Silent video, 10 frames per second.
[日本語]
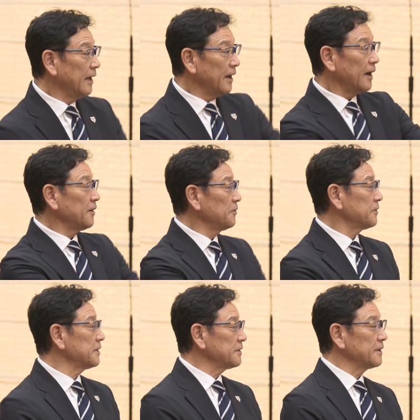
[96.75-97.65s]
あの、
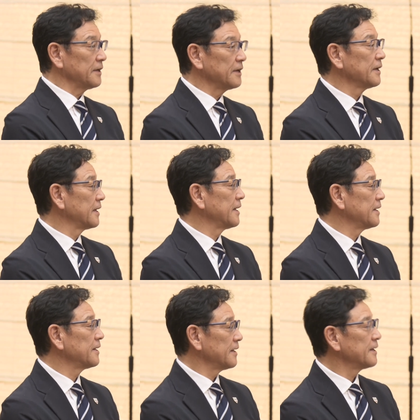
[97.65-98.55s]
えー、公平があっちゃい
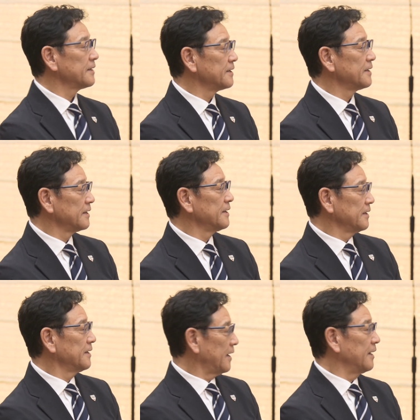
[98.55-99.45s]
けないんですが、
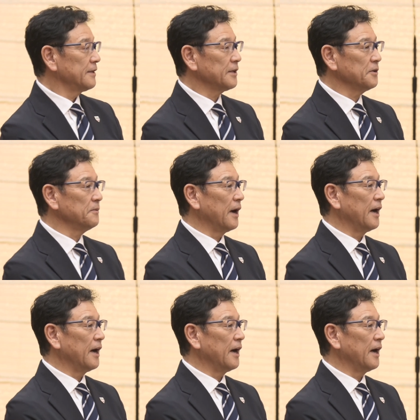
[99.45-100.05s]
例えば、